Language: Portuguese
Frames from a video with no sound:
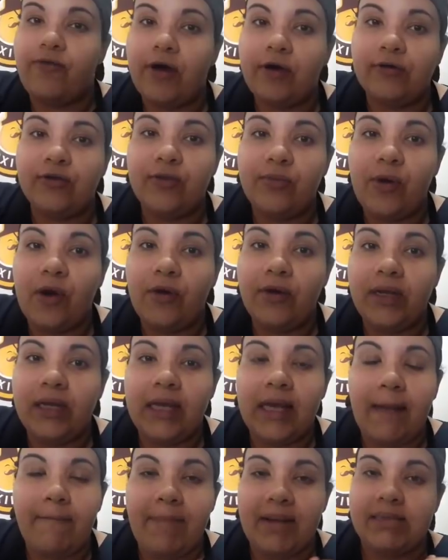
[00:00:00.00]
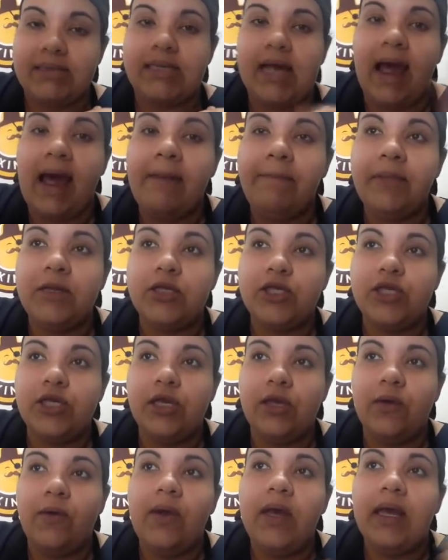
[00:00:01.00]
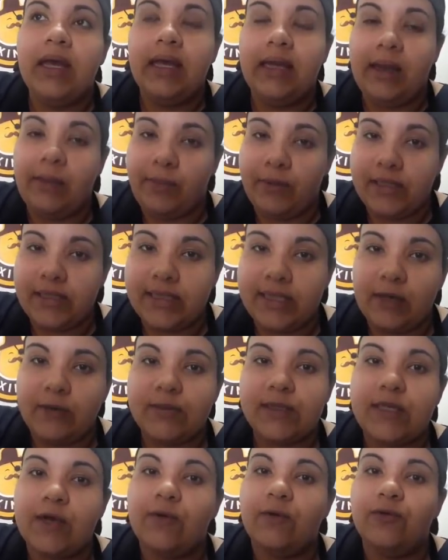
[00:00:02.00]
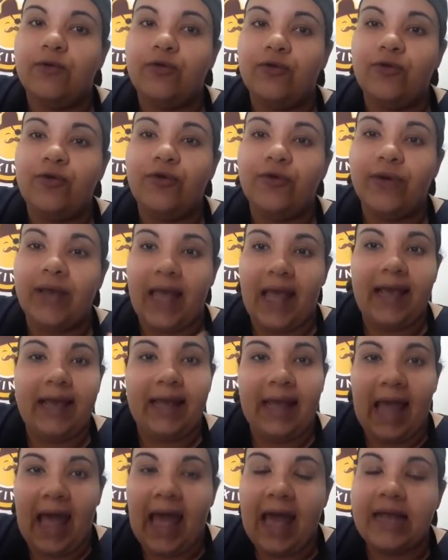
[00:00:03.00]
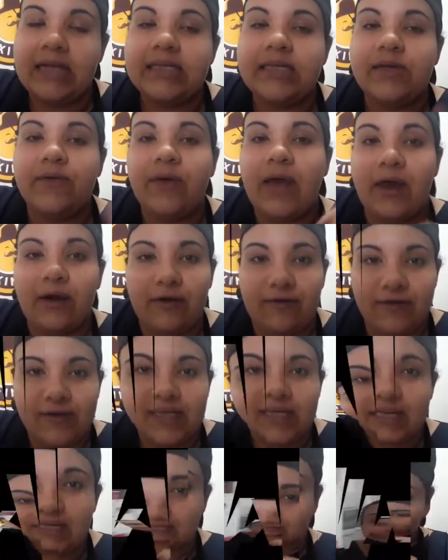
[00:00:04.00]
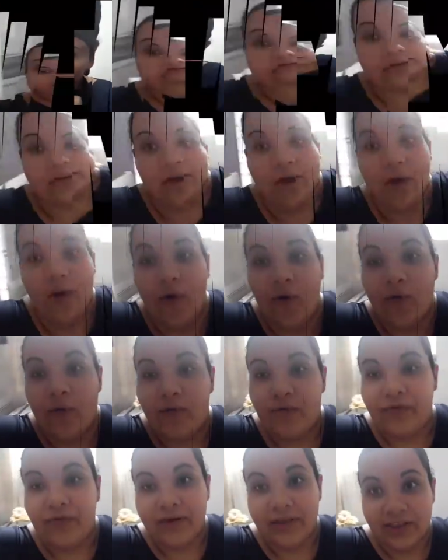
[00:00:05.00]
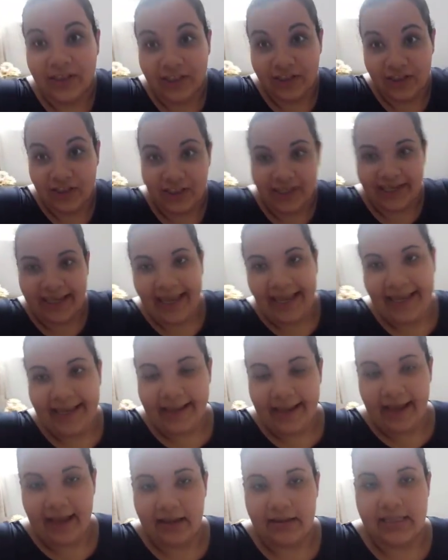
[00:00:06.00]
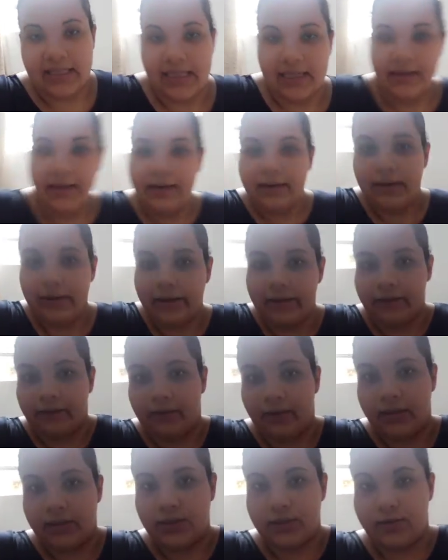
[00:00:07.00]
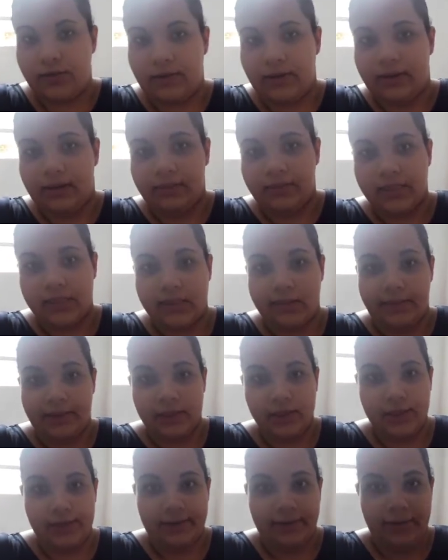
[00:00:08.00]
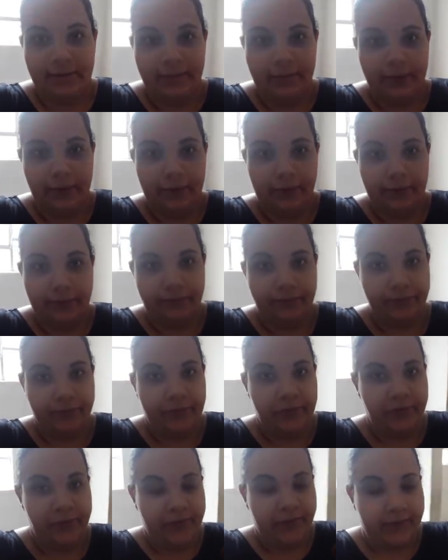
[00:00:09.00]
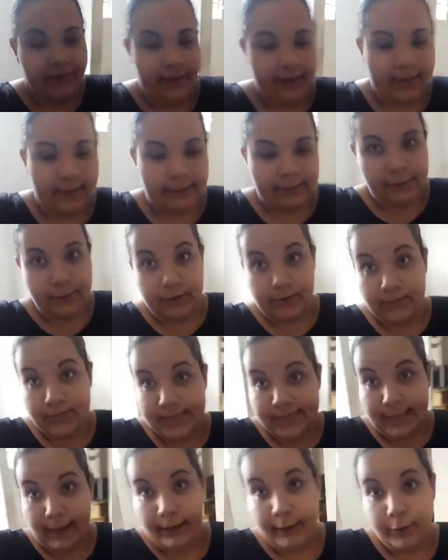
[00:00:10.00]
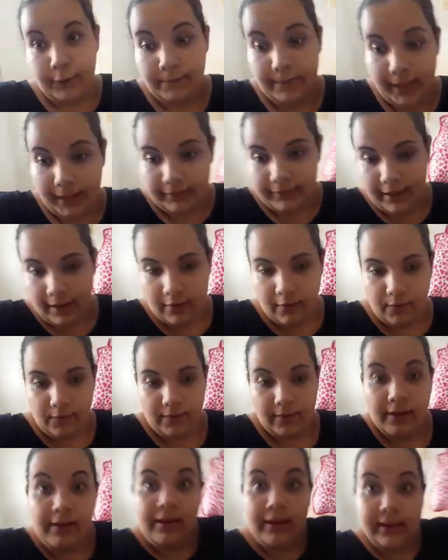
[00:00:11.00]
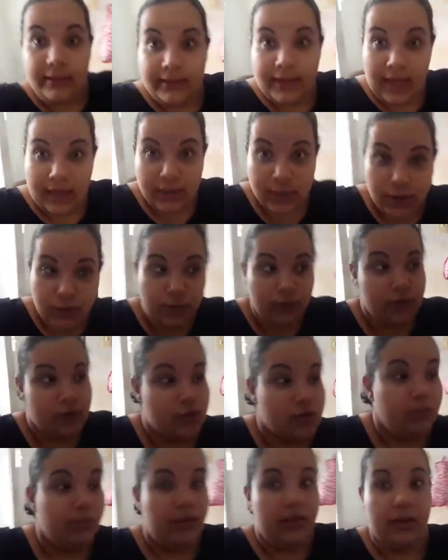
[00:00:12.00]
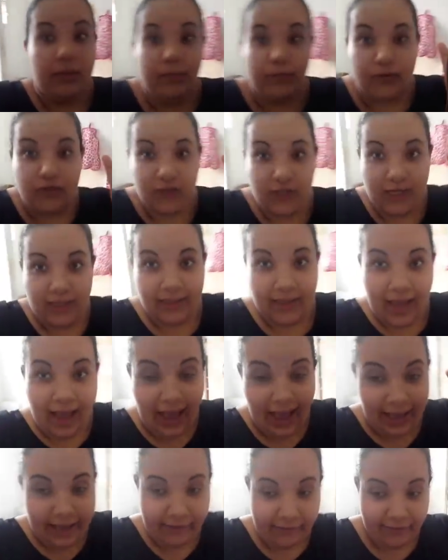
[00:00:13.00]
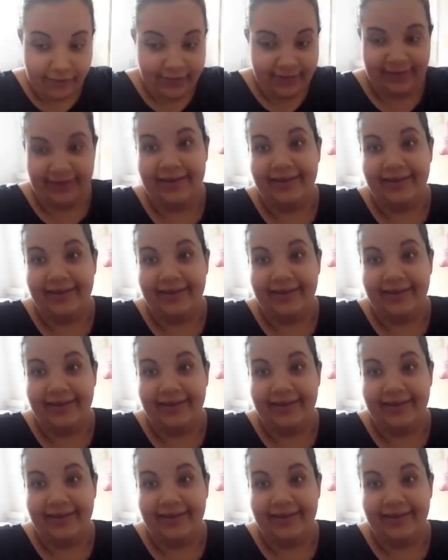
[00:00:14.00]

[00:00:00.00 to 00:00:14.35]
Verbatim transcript: falta uma horinha, passa rapidinho e depois tem o segundo turno que é em casa e eu quero que vocês acompanhem. Então, Ufa, gente, cheguei em casa com a sola da minha sapatilha na mão. Resolve me sair no meio da rua. Das duas, uma ainda puxei de raiva.